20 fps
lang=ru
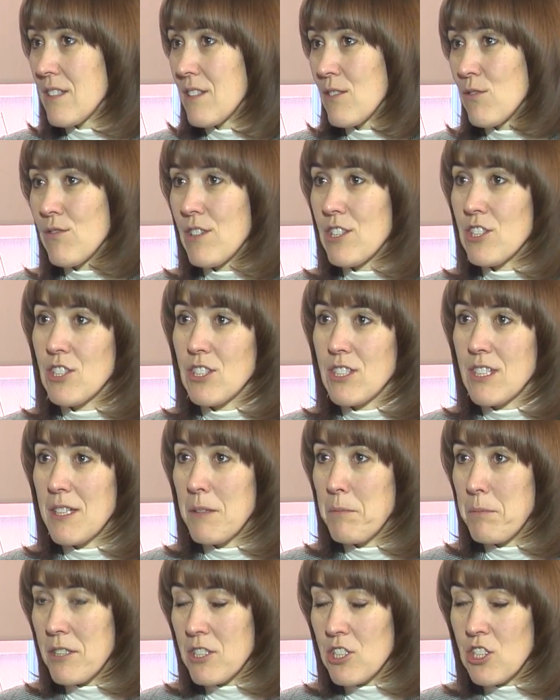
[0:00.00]

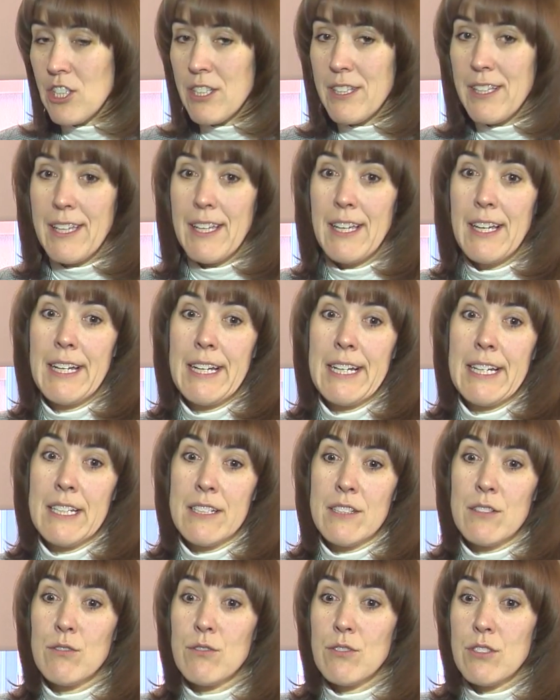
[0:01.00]
неуважительной причиной.
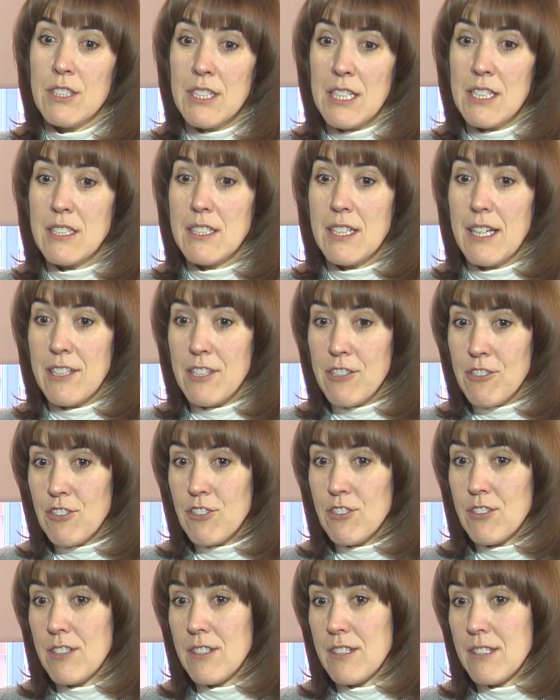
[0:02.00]
Но здесь,
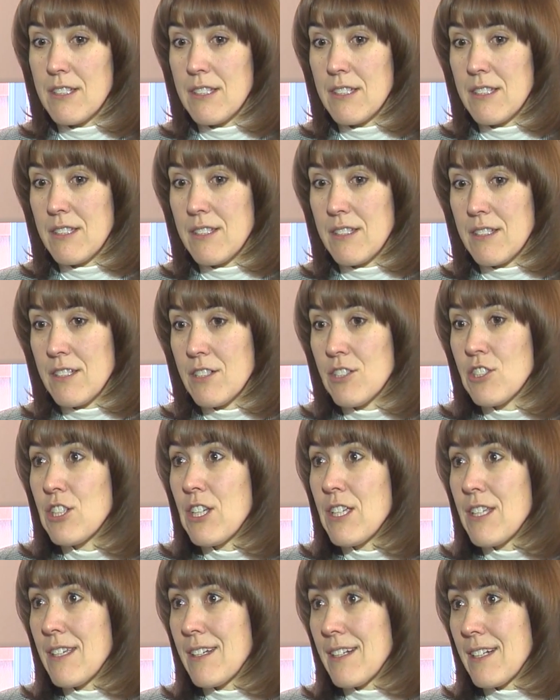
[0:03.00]
конечно, это
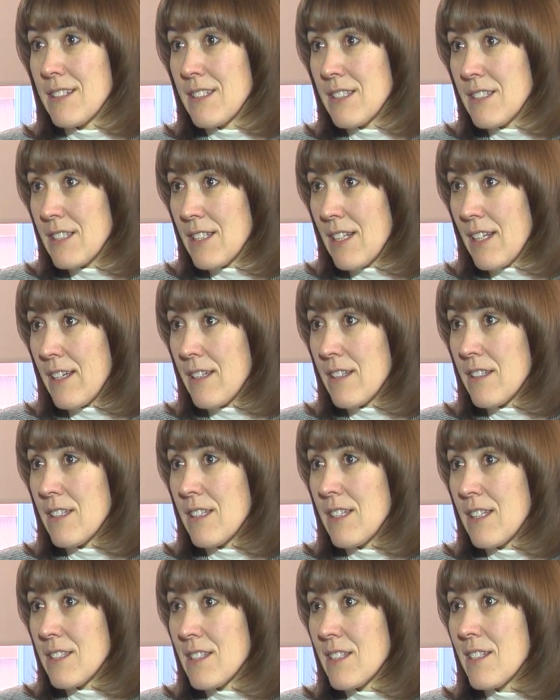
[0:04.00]
решение родителя.
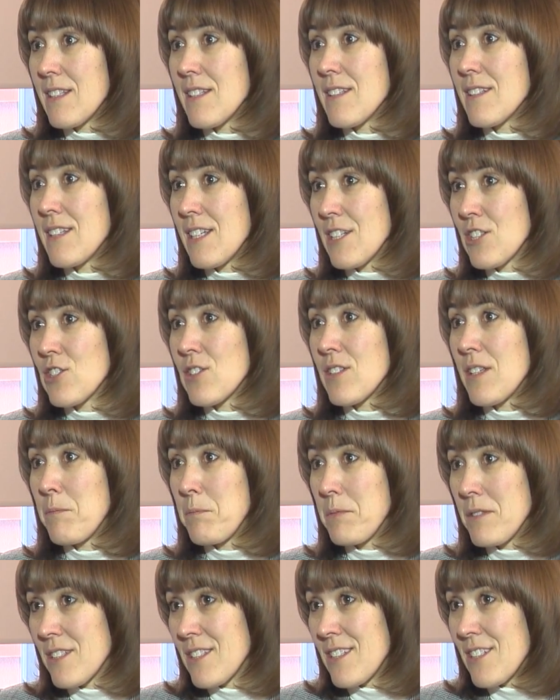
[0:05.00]
Если даже
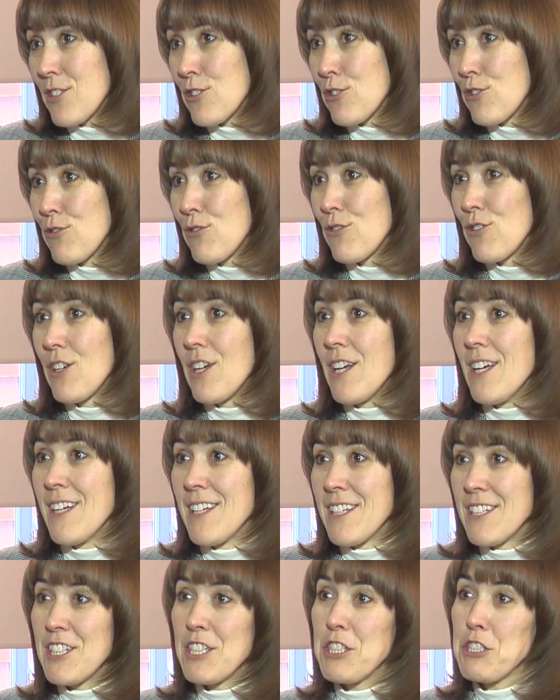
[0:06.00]
написано, что
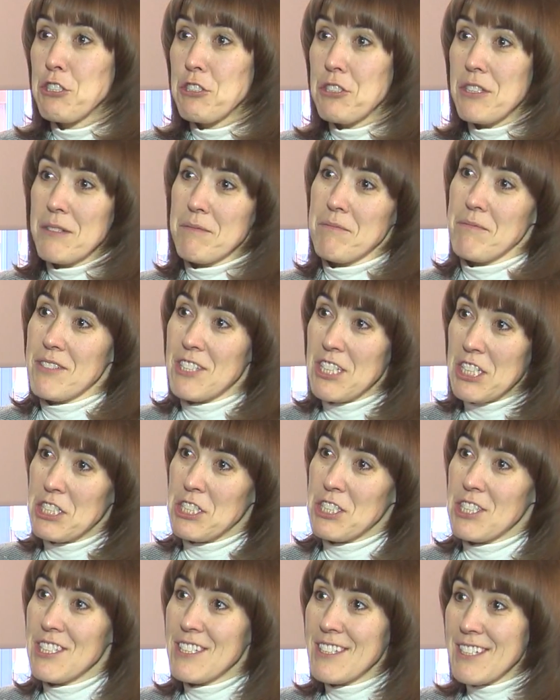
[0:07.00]
ниже там,
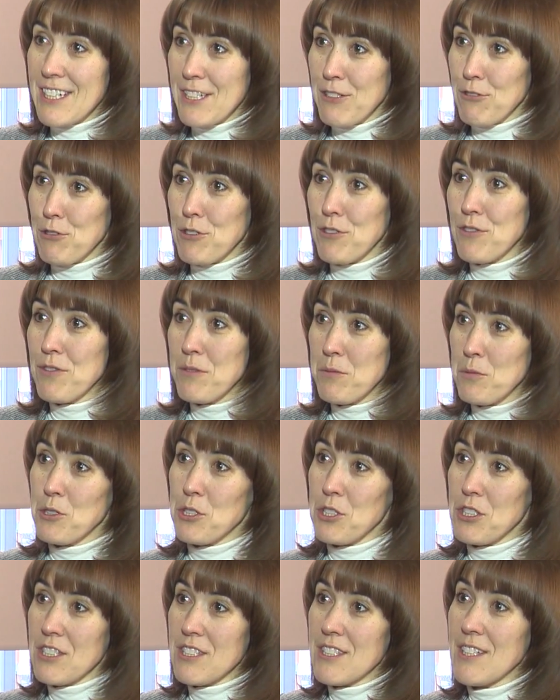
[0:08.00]
30 градусов вы
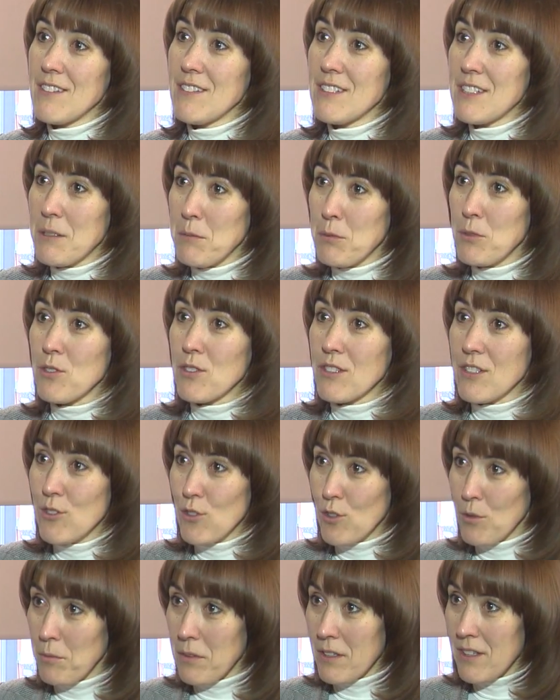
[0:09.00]
можете оставить ребенка
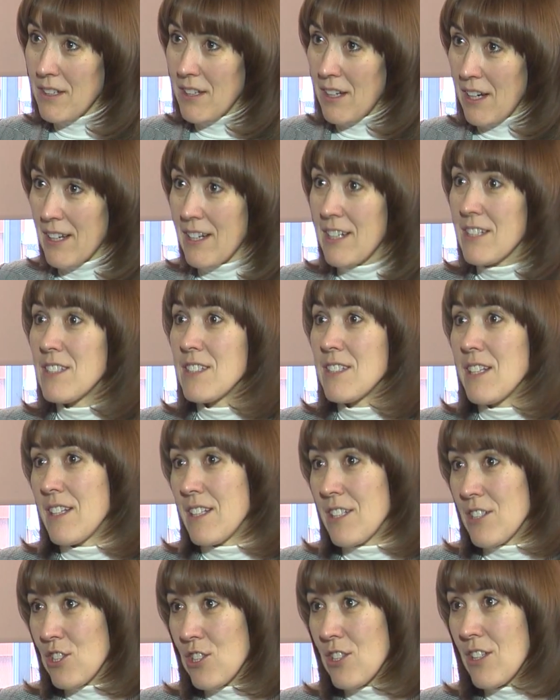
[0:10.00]
дома, а
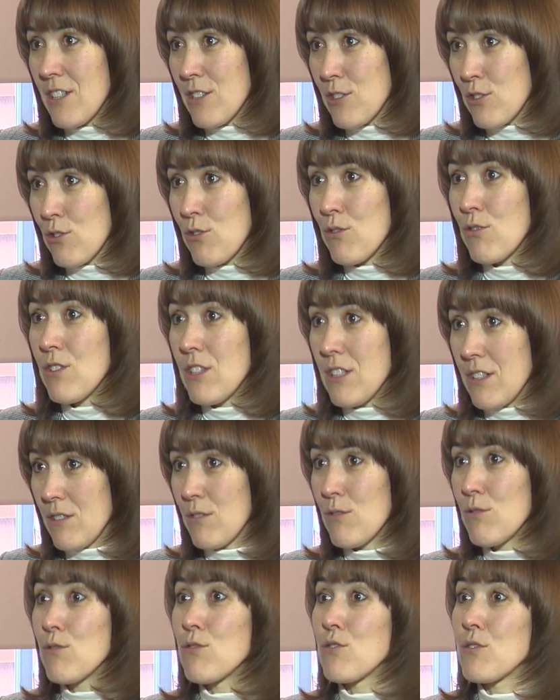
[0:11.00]
родители решили, что нет,
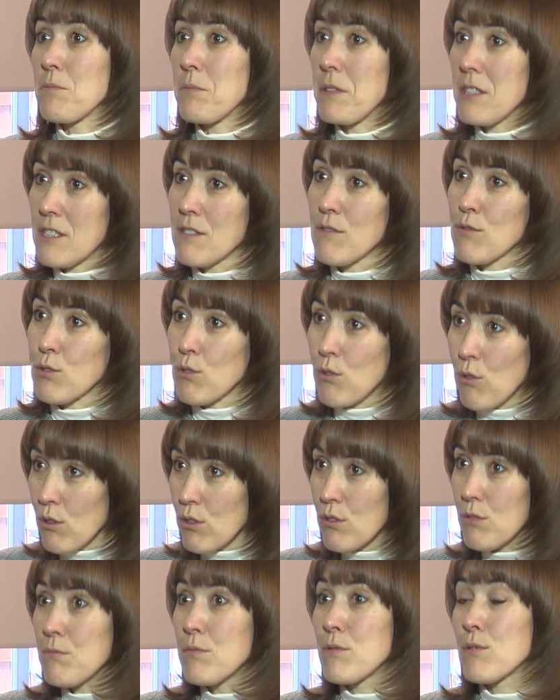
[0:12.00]
он должен пойти в
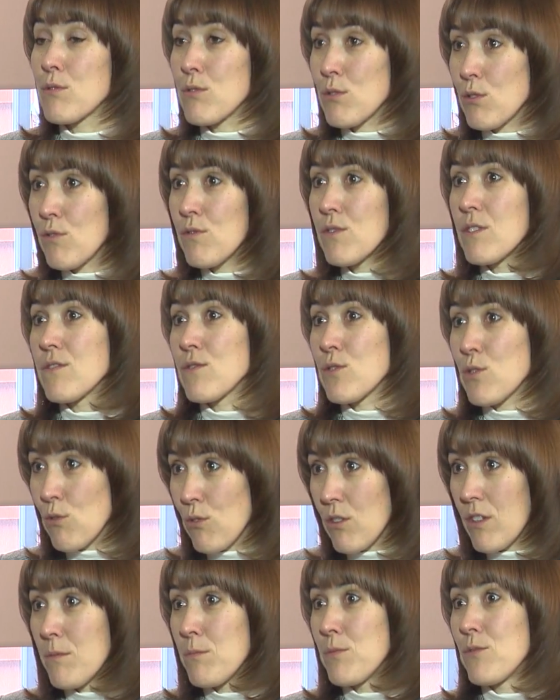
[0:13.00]
школу, безусловно, в
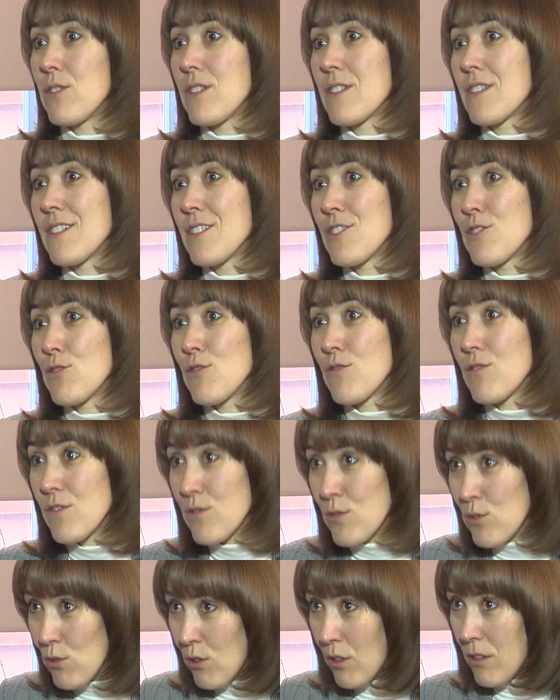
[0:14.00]
школе будет организовано
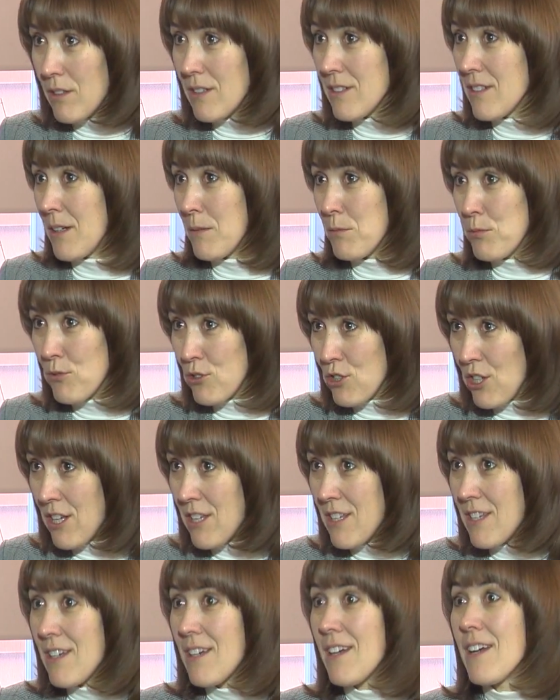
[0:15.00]
все
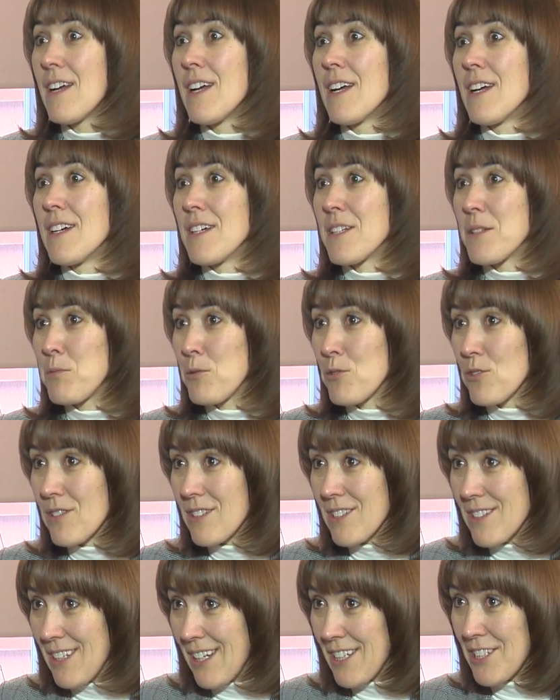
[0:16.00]
обучение,
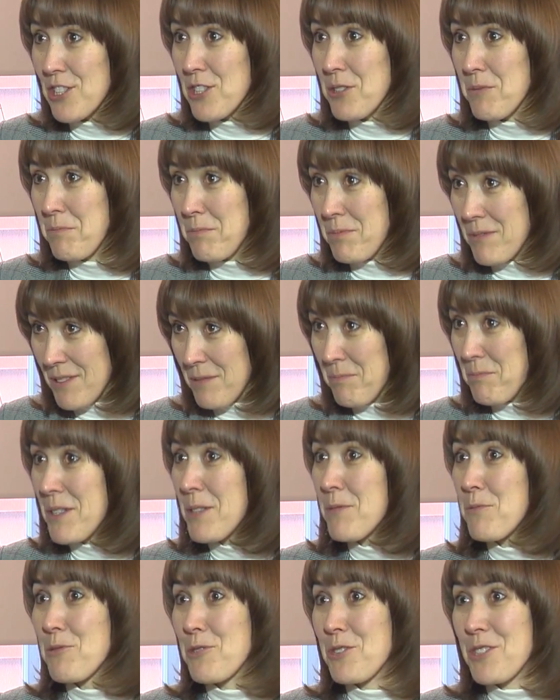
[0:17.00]
ребенка также
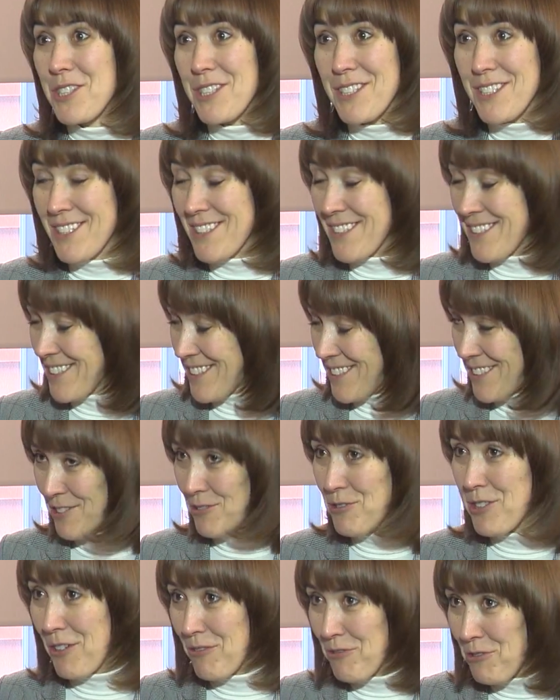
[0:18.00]
примут с,
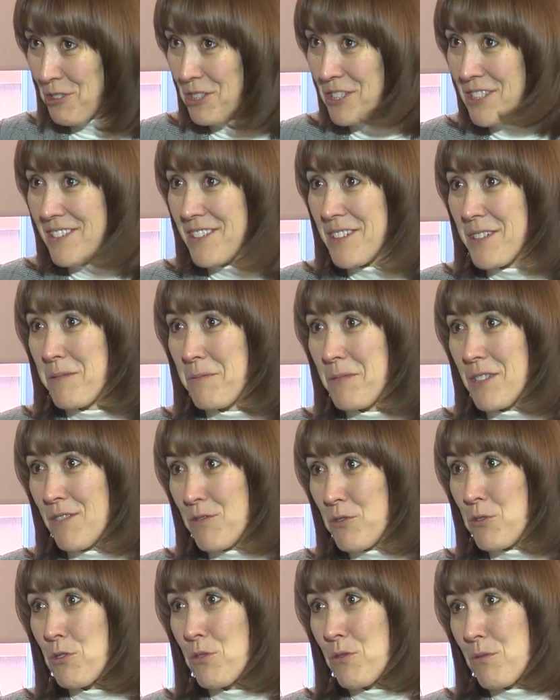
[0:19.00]
с удовольствием, и
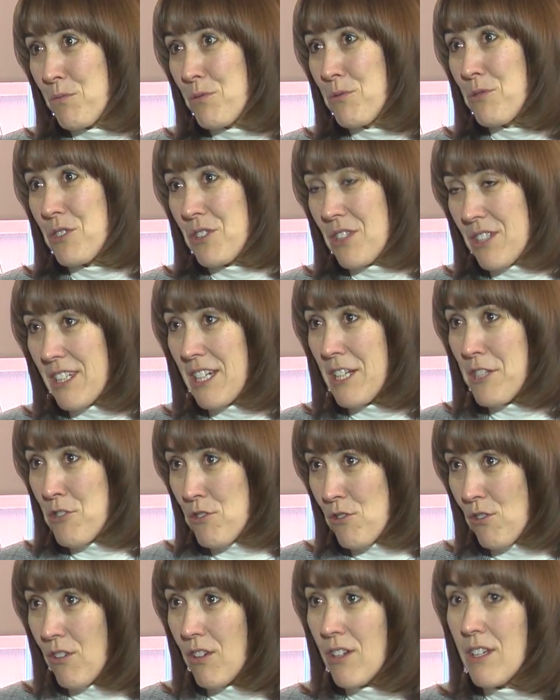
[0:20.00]
все будет
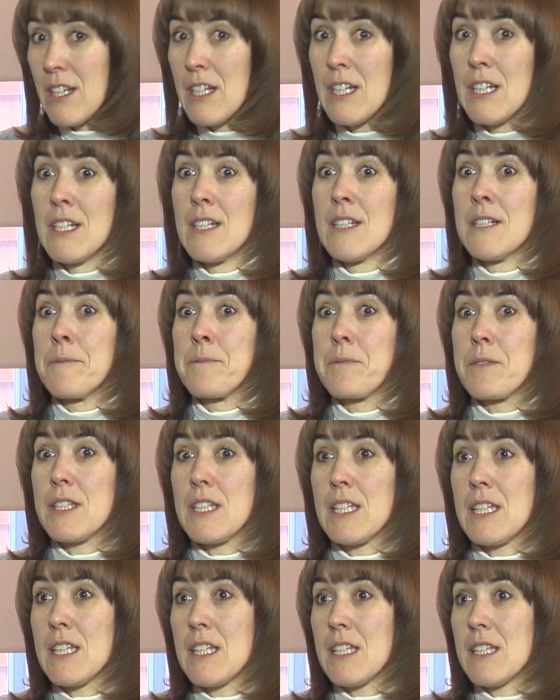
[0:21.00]
хорошо.
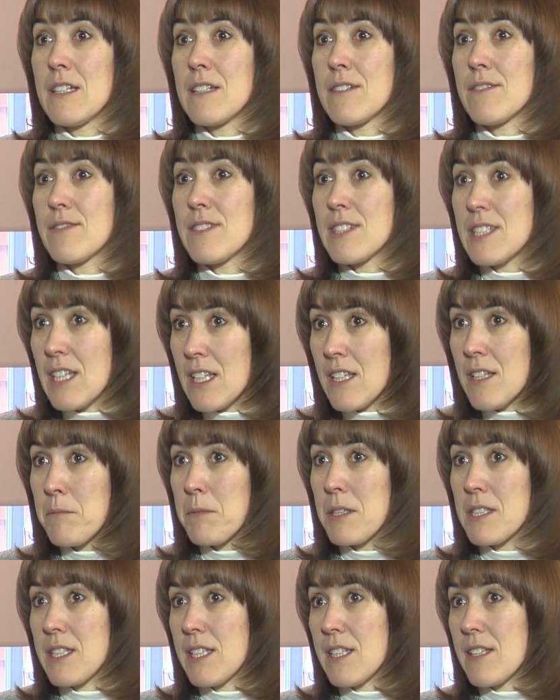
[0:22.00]
И в
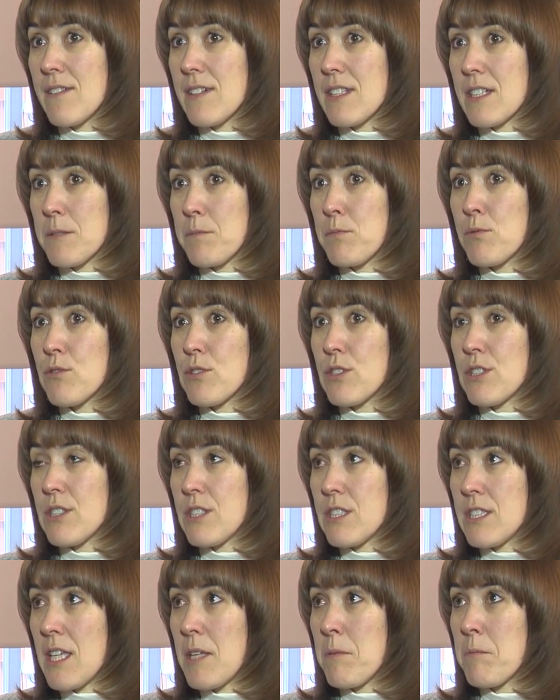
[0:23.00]
целом, если говорить по
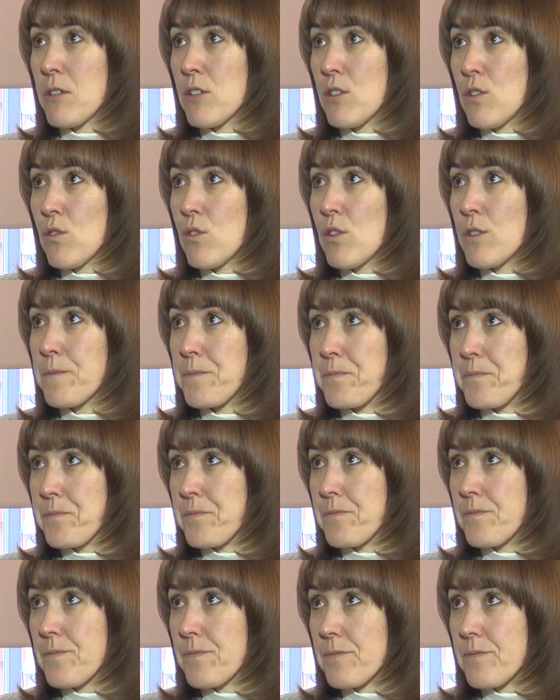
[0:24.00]
системе, то